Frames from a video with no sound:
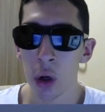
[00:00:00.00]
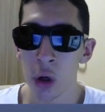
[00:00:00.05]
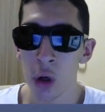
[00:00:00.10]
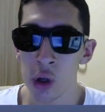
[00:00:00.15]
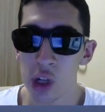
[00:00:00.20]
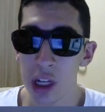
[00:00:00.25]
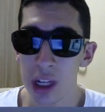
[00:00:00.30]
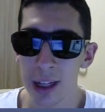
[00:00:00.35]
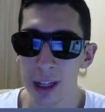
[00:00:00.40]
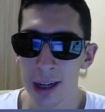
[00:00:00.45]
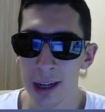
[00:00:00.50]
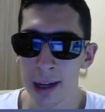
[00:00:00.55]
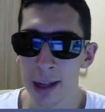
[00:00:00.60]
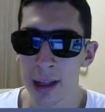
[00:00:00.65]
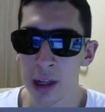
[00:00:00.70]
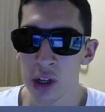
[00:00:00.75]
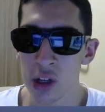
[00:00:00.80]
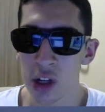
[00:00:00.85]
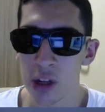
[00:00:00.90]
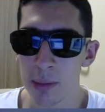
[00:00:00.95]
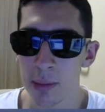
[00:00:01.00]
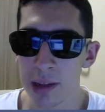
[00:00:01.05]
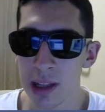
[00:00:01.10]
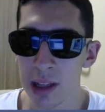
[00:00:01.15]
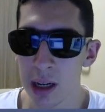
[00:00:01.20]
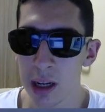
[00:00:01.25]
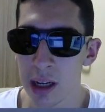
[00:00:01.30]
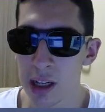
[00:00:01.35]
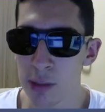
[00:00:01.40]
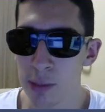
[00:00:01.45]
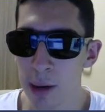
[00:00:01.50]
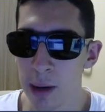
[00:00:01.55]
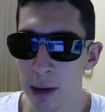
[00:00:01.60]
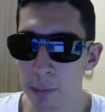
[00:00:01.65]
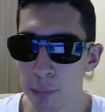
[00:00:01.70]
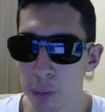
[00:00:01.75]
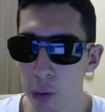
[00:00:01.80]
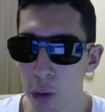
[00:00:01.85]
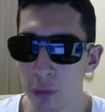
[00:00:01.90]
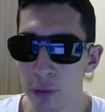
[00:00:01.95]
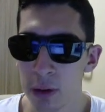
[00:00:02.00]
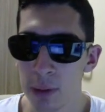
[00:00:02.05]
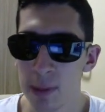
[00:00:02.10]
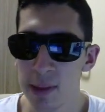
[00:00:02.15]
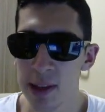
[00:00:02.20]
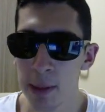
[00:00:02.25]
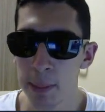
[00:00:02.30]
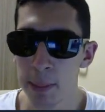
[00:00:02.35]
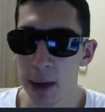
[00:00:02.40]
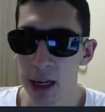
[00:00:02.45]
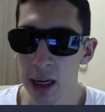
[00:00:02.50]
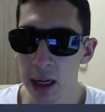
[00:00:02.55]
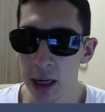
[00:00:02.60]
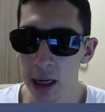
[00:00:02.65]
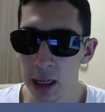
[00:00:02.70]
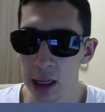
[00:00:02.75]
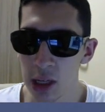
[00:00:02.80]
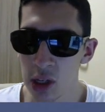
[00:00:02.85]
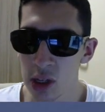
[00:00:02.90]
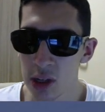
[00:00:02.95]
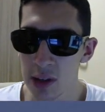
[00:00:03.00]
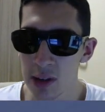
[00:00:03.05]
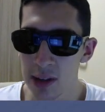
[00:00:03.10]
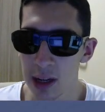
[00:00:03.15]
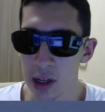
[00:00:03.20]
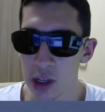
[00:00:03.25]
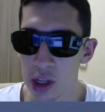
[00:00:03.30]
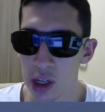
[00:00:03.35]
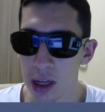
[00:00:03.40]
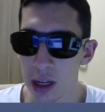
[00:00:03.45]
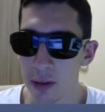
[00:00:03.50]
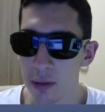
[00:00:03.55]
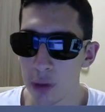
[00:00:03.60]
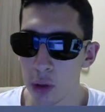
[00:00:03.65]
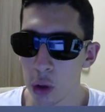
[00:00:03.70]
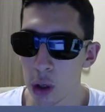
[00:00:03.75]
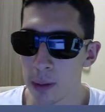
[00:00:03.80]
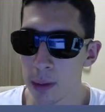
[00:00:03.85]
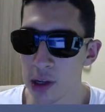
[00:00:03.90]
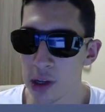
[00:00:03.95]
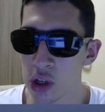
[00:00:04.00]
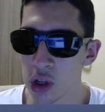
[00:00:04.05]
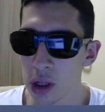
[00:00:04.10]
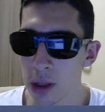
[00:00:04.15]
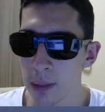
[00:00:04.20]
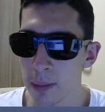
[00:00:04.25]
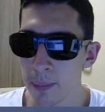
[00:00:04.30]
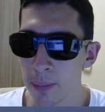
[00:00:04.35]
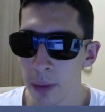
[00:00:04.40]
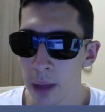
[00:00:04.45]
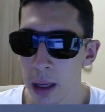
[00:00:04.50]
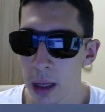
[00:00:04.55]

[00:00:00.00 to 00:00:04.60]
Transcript: Öncelikle arkadaşlar bir transfer profitimize bakarak içinizi açarak videoya başlayalım.